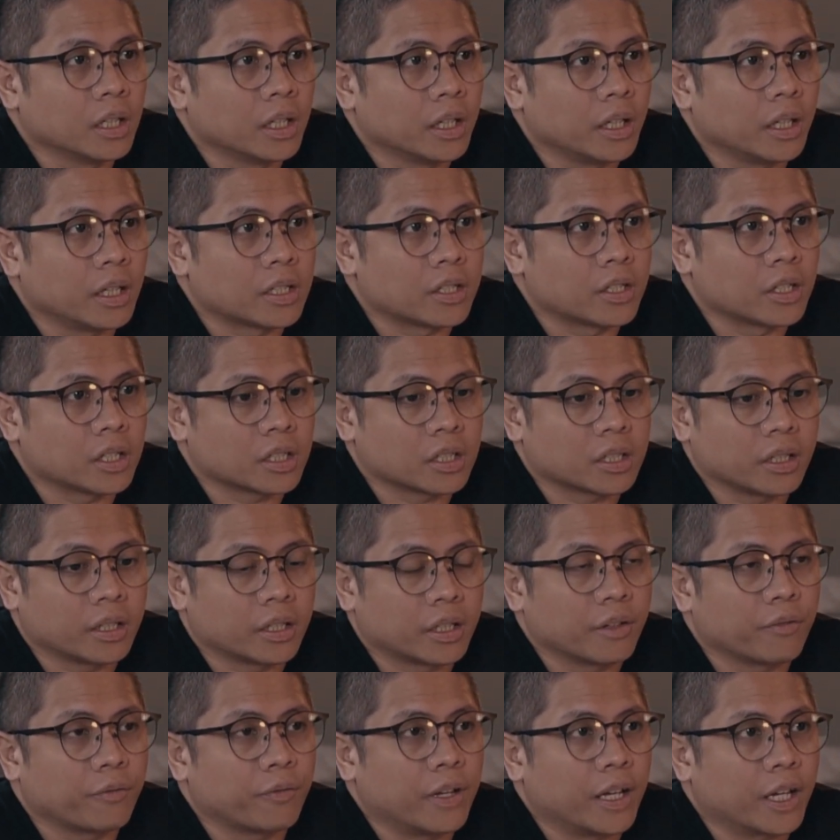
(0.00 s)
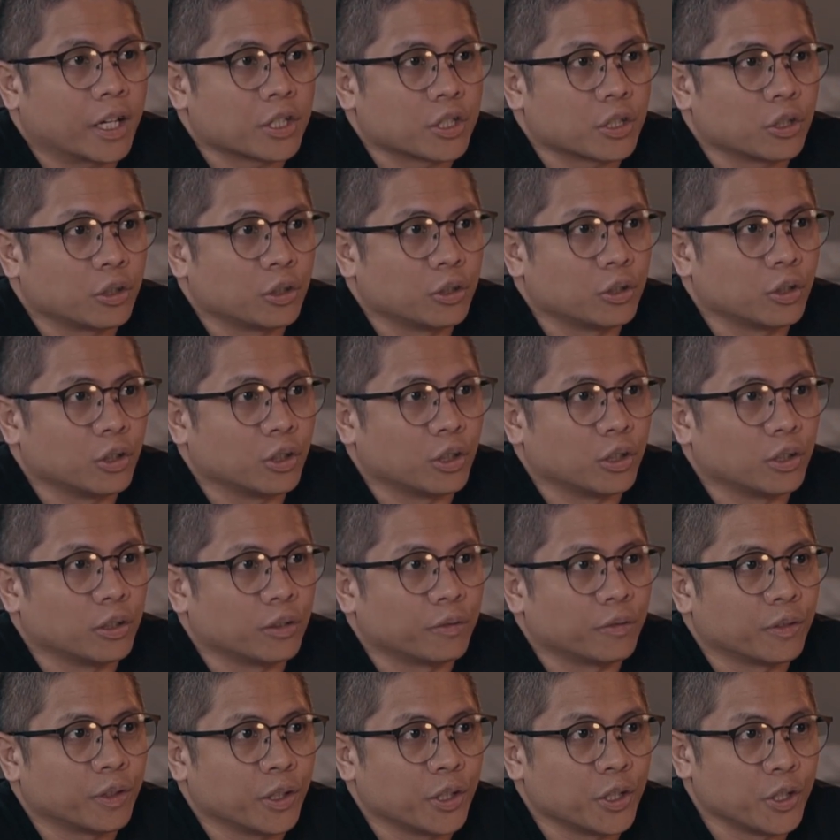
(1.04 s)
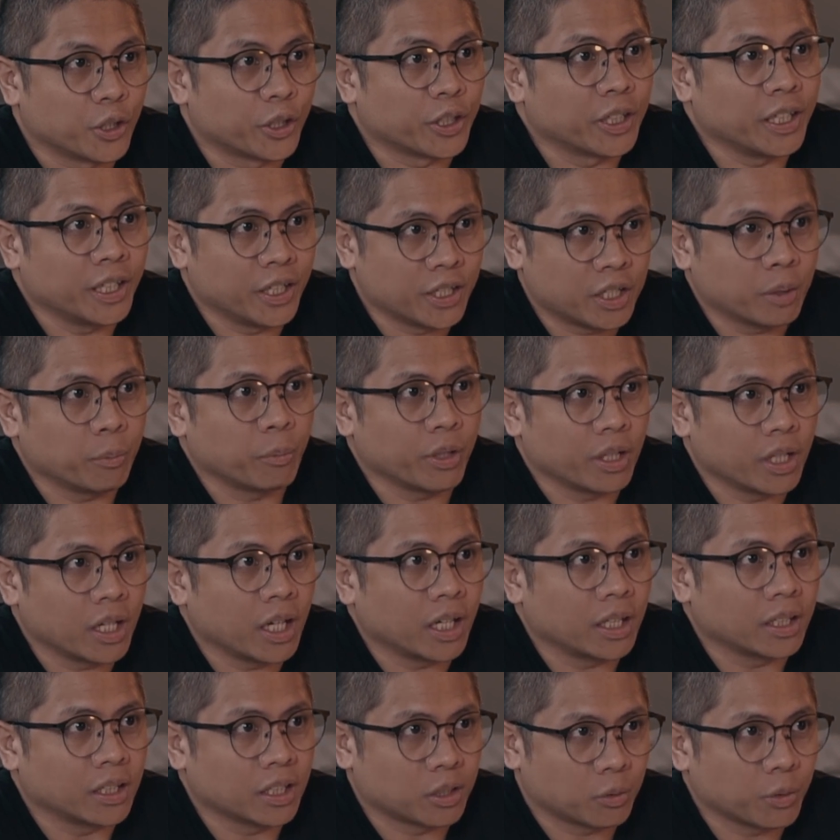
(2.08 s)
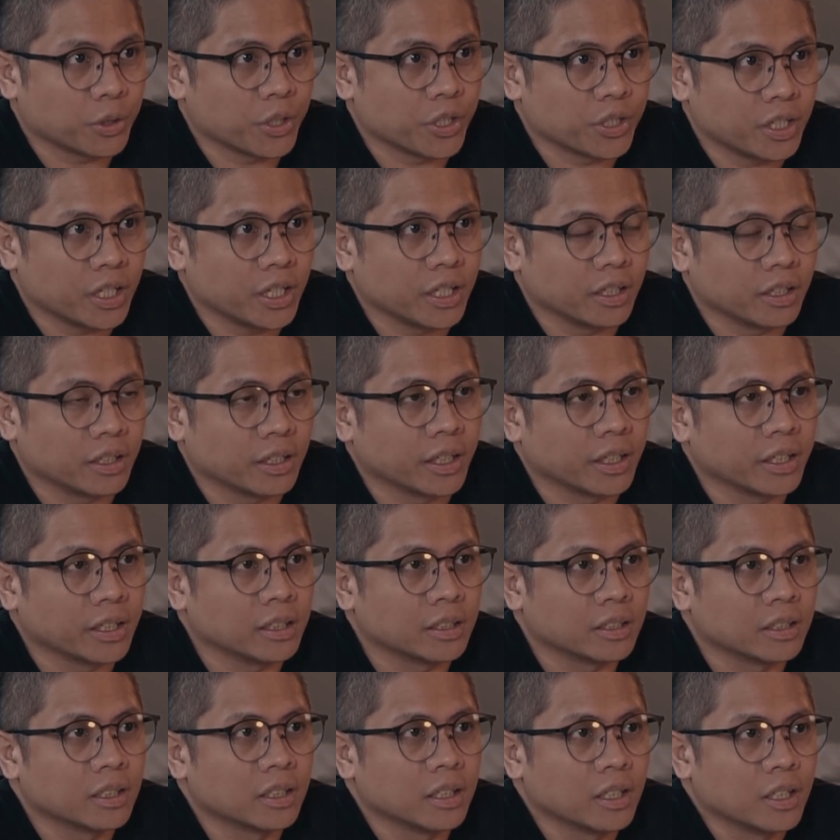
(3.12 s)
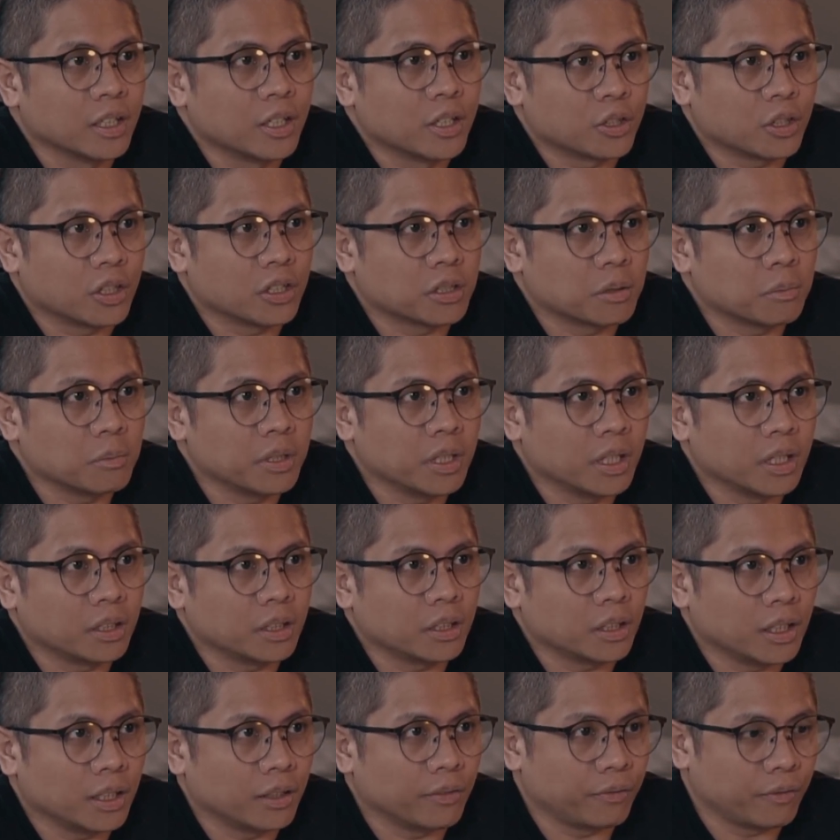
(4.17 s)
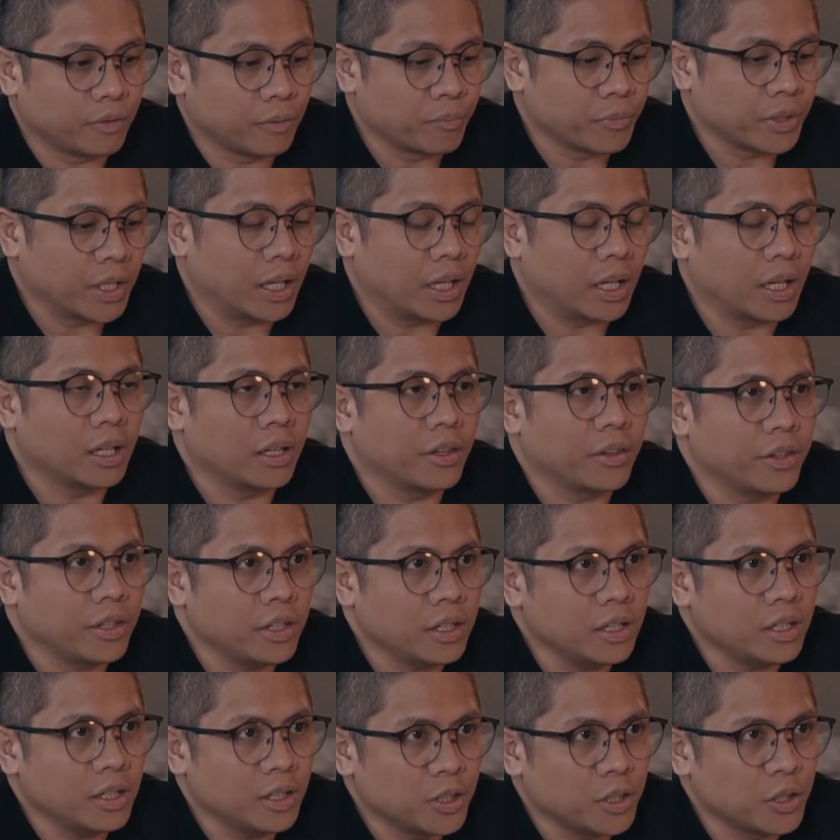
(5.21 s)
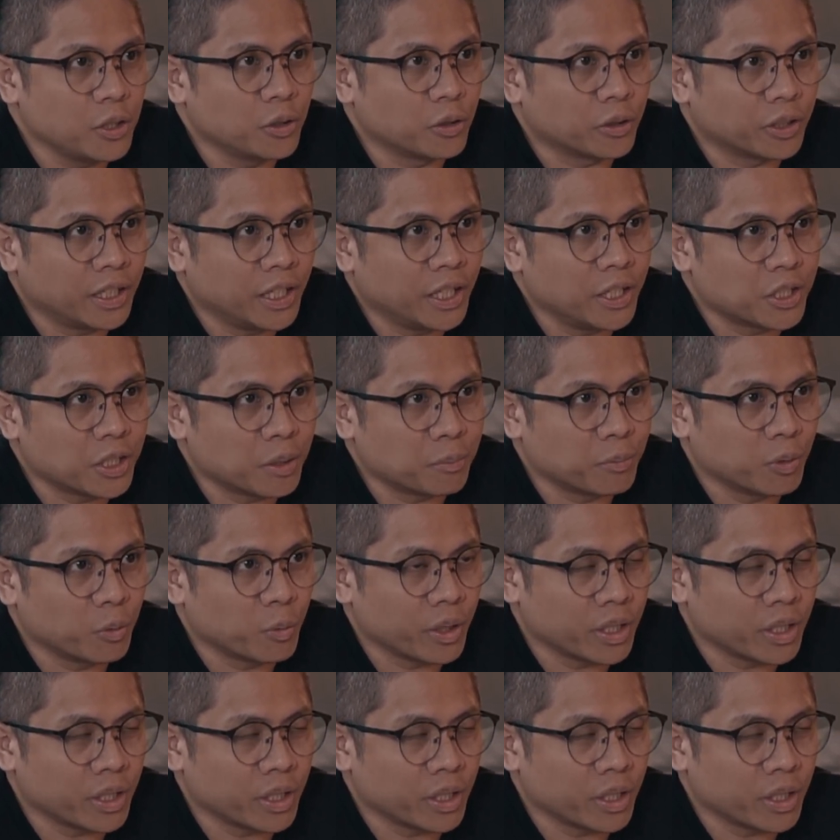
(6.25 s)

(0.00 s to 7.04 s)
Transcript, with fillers: It's just a reflection of your relationship with God. That's what you're saying, right? So, ibig sabihin, if healthy yung relationship mo